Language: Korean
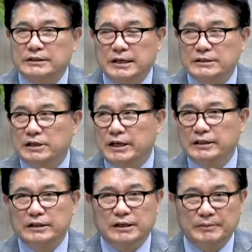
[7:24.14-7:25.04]

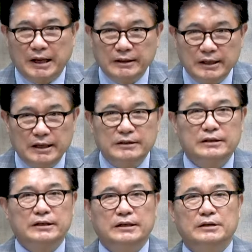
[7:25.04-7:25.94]
찬성했느니
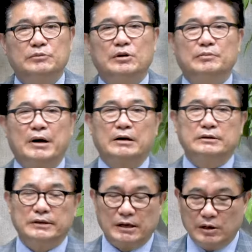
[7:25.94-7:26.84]
반대했느니 뭐
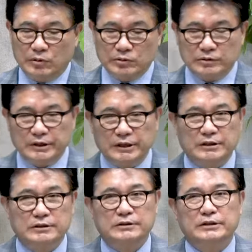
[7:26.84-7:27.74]
박근혜가 오르니
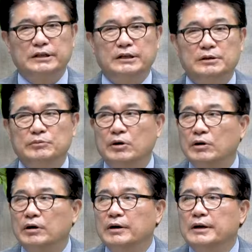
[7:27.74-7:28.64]
그러니
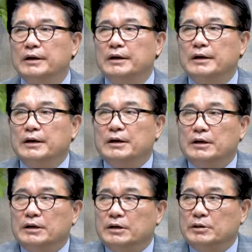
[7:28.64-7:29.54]
뭐,
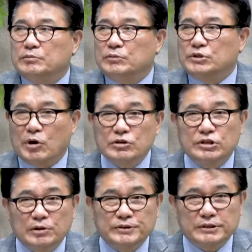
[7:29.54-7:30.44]
뭐
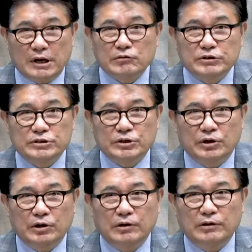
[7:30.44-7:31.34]
정신없이 싸우고
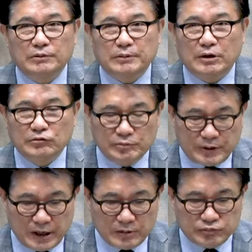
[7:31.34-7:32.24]
있죠. 뭐
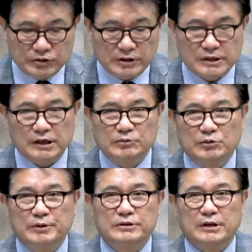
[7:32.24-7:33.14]
우파의 분열상을
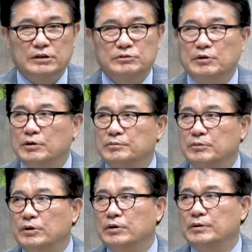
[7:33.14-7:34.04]
보면서 아주 뭐,
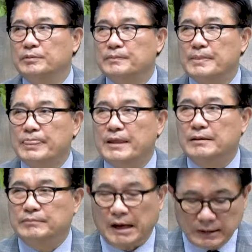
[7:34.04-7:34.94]
뭐
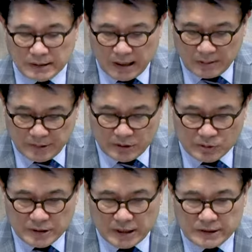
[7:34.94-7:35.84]
만감이
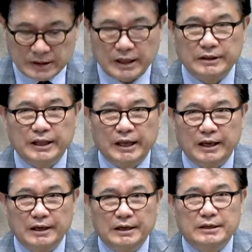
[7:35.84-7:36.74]
교차하실
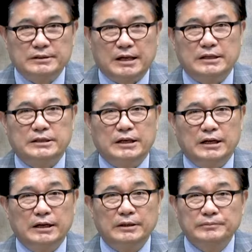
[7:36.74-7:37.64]
텐데
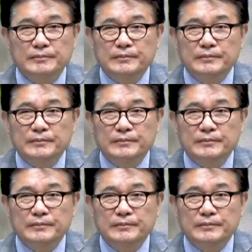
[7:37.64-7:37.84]
사실